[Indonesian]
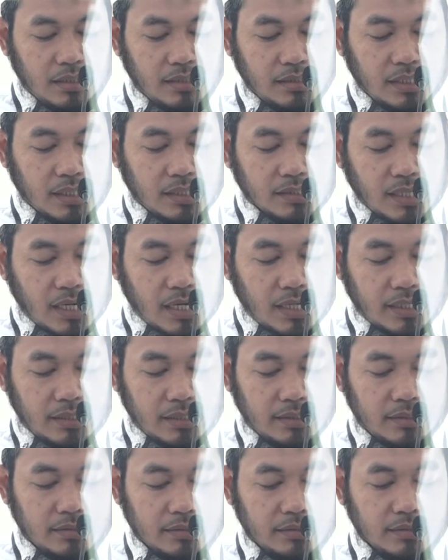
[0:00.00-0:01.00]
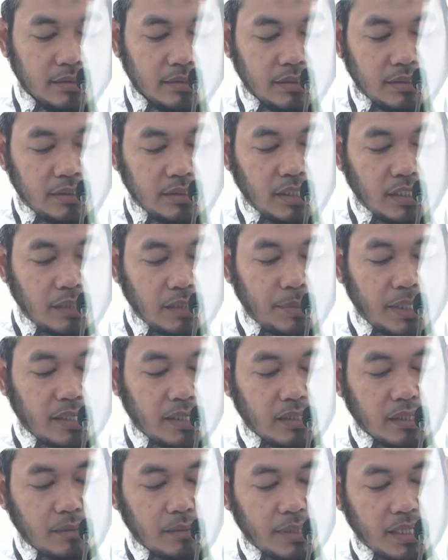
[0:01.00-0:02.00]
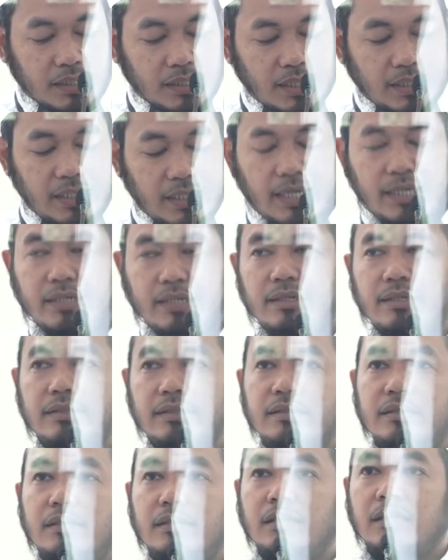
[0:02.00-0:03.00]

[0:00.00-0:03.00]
siksaan yang diberikan kepada kalian.